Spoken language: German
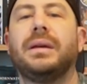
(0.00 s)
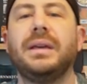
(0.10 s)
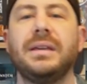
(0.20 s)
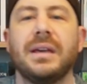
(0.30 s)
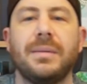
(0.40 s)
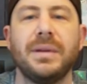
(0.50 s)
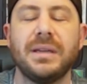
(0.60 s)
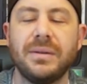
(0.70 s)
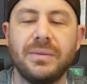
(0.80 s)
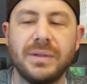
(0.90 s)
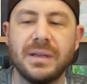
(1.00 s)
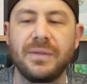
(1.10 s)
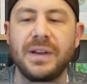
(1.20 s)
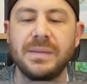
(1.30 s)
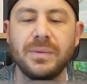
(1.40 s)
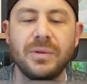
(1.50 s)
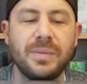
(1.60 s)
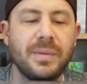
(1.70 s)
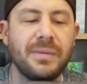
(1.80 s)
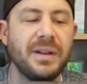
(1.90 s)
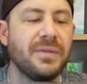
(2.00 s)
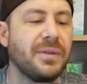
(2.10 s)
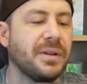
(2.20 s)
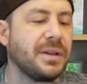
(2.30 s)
ich habe mich in unserer Facebook-Gruppe mal wieder von